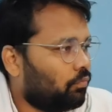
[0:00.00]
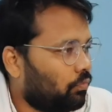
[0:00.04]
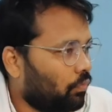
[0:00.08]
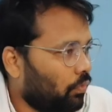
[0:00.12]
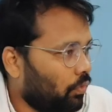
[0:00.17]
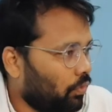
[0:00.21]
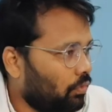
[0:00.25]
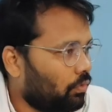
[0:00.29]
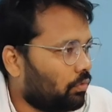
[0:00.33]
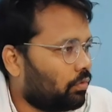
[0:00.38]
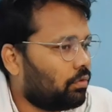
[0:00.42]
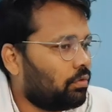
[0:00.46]

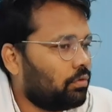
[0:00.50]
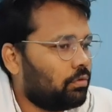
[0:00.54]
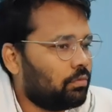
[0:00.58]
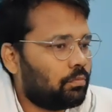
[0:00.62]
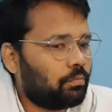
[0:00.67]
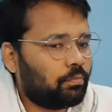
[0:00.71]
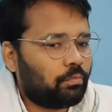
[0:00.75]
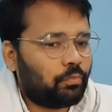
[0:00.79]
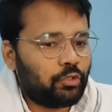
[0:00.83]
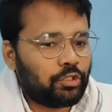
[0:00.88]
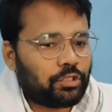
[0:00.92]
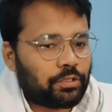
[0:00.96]
वो लोग
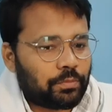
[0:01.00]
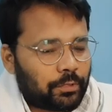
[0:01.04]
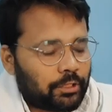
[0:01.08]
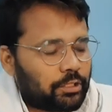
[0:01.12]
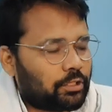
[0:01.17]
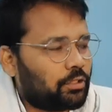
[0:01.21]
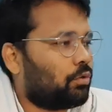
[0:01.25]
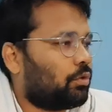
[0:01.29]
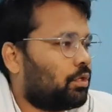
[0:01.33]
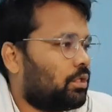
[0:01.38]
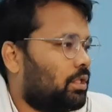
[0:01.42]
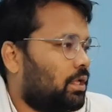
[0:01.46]

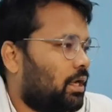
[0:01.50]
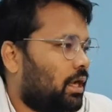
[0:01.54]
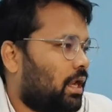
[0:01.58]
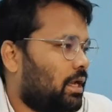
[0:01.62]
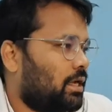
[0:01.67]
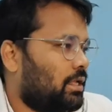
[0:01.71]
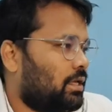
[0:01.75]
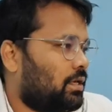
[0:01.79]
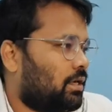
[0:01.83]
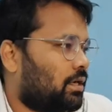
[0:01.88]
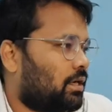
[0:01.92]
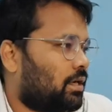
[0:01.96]
पूंजीपतियों की
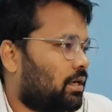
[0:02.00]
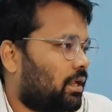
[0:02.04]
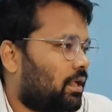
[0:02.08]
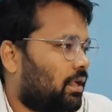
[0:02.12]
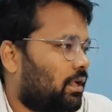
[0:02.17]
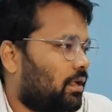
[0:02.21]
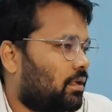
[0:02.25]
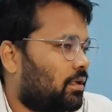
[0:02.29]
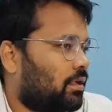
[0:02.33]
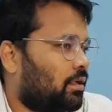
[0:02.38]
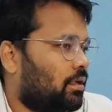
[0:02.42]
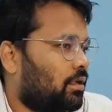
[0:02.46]
दलाली कर रहे
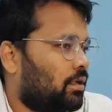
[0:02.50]
हैं